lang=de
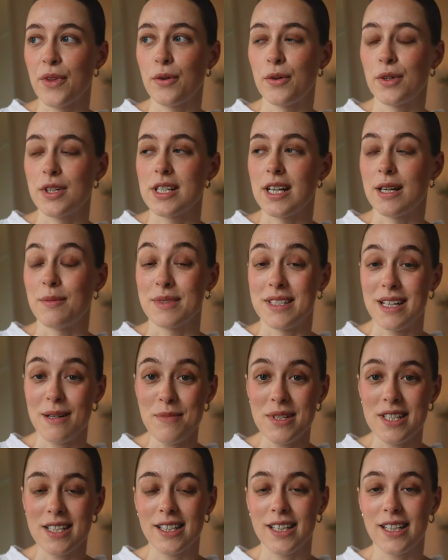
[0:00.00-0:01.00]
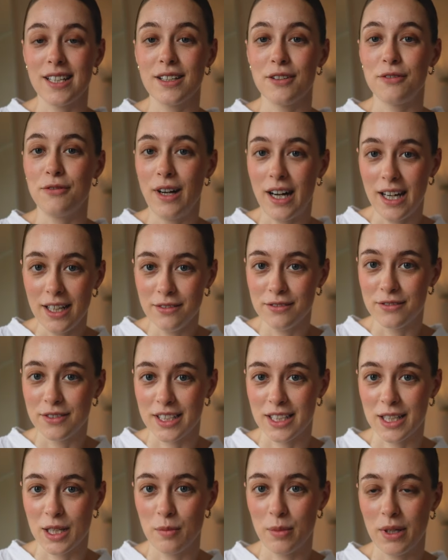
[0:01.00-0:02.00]
und am Samstag fahren
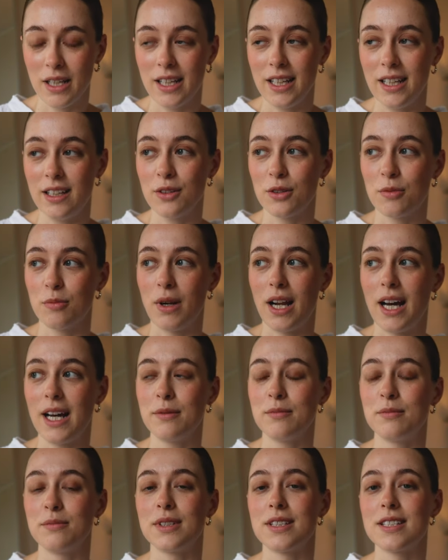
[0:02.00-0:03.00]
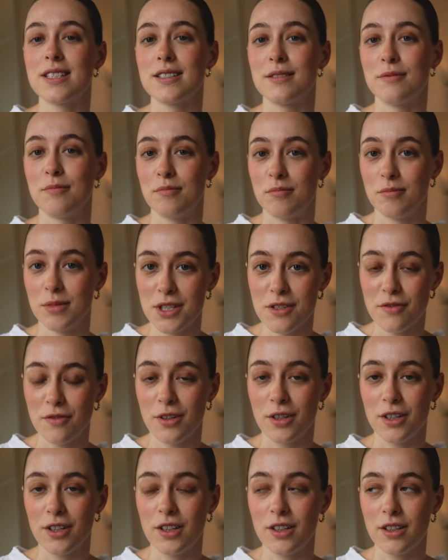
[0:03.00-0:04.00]
wir nach Berlin und bleiben bis
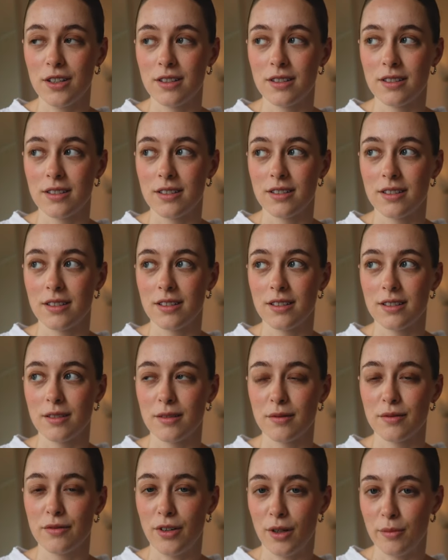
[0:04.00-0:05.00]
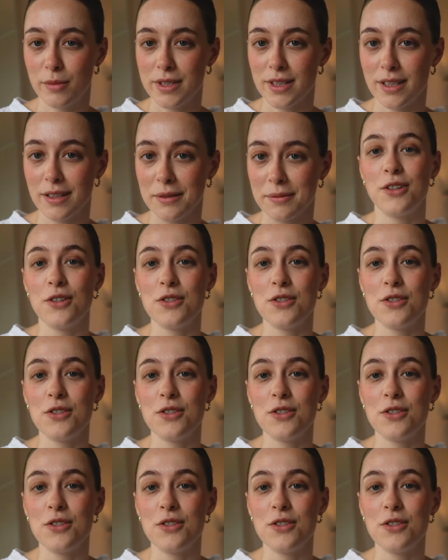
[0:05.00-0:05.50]
Mittwoch Vormittag.